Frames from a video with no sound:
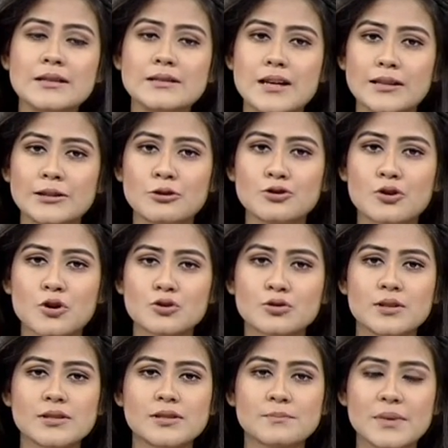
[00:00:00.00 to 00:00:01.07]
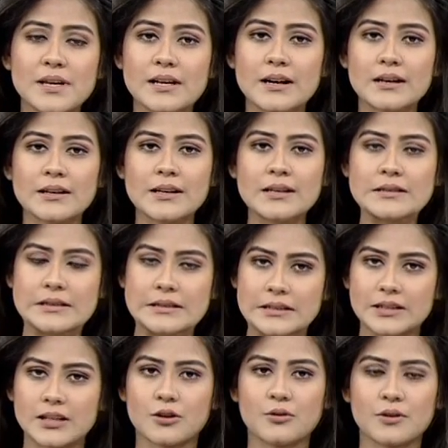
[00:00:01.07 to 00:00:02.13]
জাতীয় সংসদের স্পিকারকে
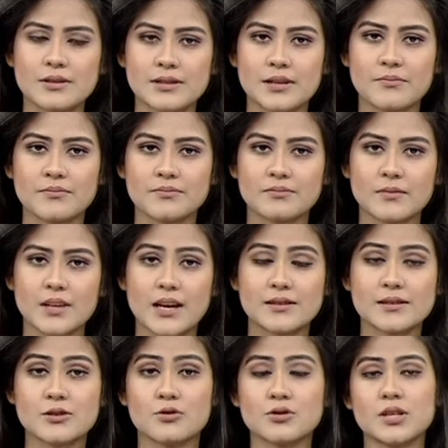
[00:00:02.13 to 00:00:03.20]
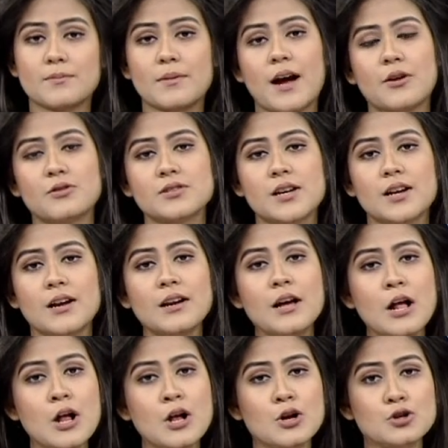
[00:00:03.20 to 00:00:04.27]
চিঠি দেওয়া হয়েছে ইসি সচিব আরও জানান
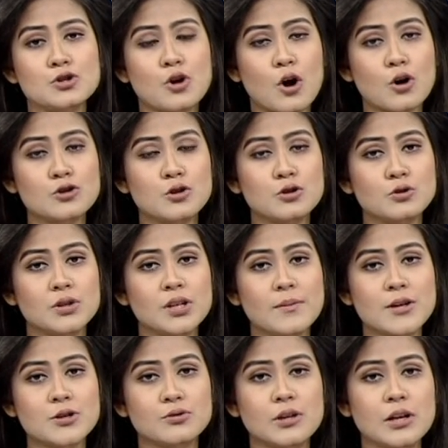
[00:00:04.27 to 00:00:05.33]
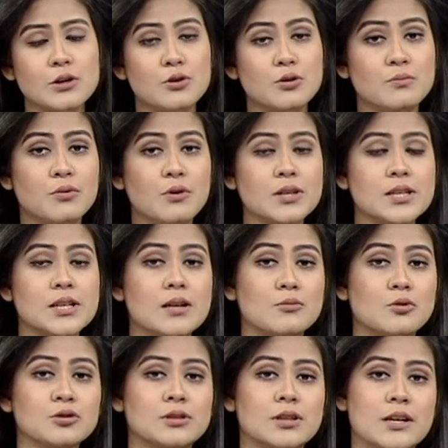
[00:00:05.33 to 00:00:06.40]
সংসদ অধিবেশনের নব্বই দিনের
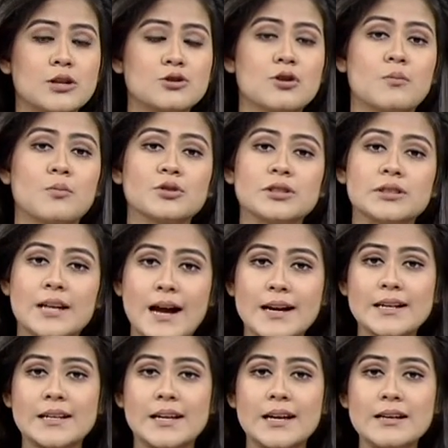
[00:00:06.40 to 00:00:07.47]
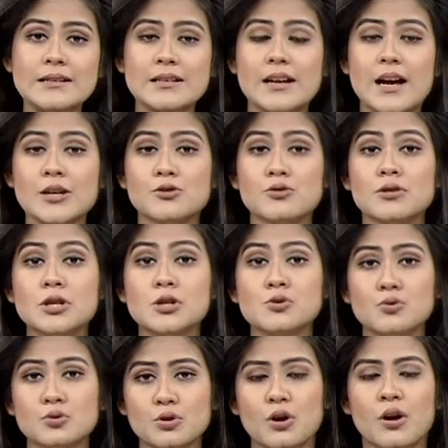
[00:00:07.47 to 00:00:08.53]
মধ্যে শপথ না নিলে সেই আসনটি
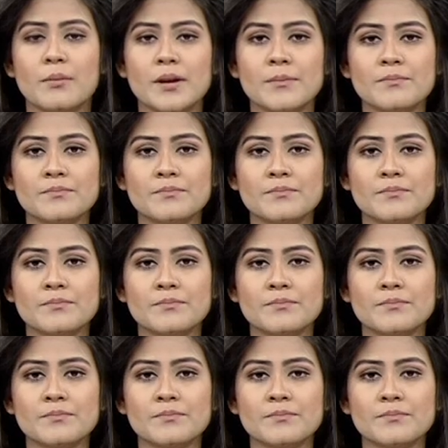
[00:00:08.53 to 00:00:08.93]
শূন্য হবে